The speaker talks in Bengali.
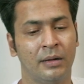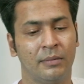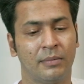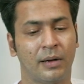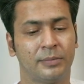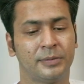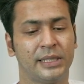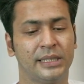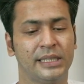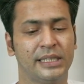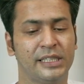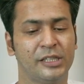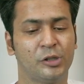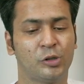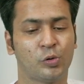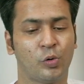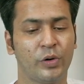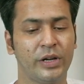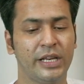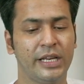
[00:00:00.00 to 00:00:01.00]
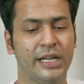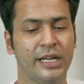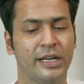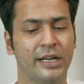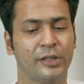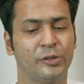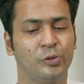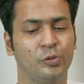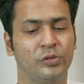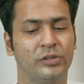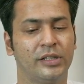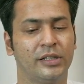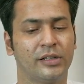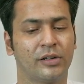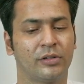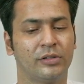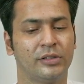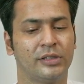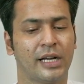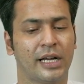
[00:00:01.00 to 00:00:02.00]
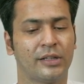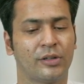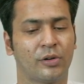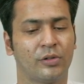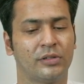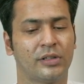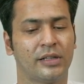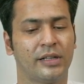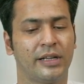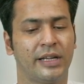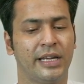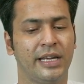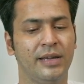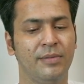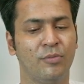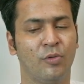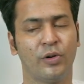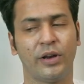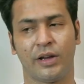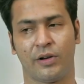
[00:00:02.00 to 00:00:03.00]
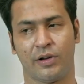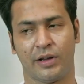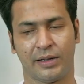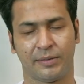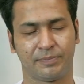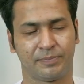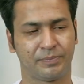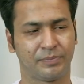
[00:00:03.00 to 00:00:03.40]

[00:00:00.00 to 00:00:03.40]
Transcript: ভাবছেন যে সৈনিকরা যুদ্ধে যখন যায় তখন তাদের কি মনে হয়